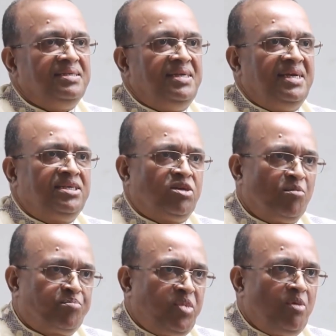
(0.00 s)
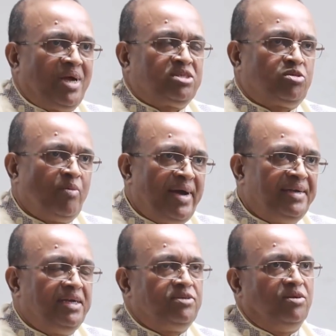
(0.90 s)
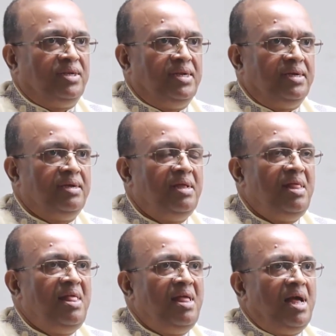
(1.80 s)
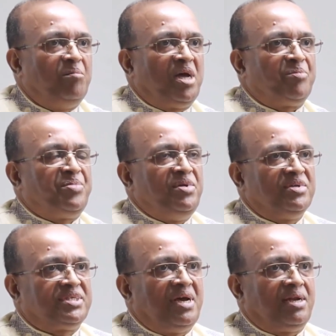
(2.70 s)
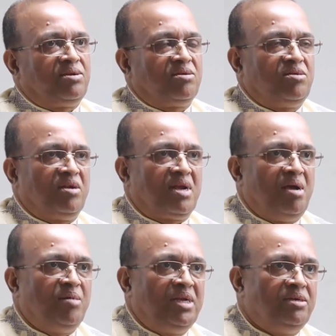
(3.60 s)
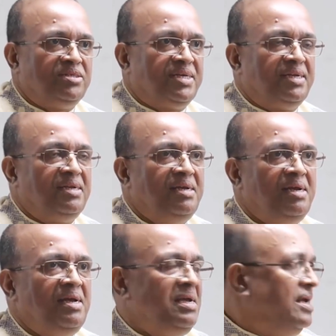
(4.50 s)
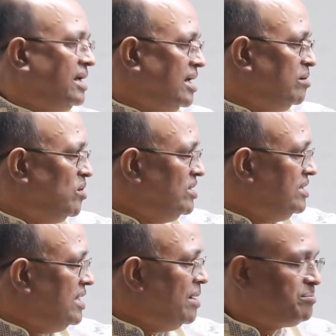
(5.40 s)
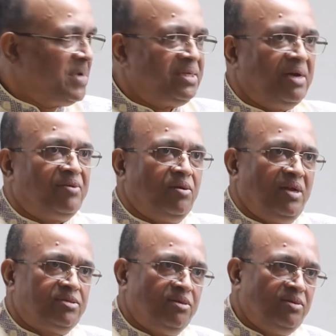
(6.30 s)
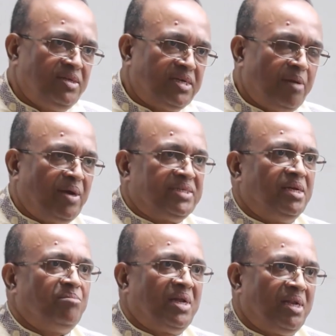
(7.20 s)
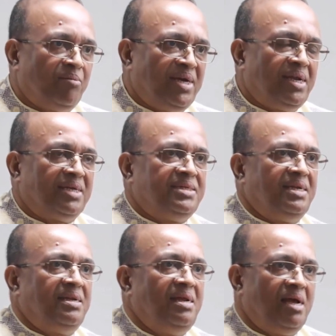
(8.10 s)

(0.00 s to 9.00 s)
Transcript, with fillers: যে স্বপ্ন বাস্তবায়নের জন্য আমার প্রিয় স্যার ডক্টর কামাল হোসেন এখানে হয়েছে আপনার জাফরুল্লাহ চৌধুরী সাহেব আছেন মান্নাবাইরা আছেন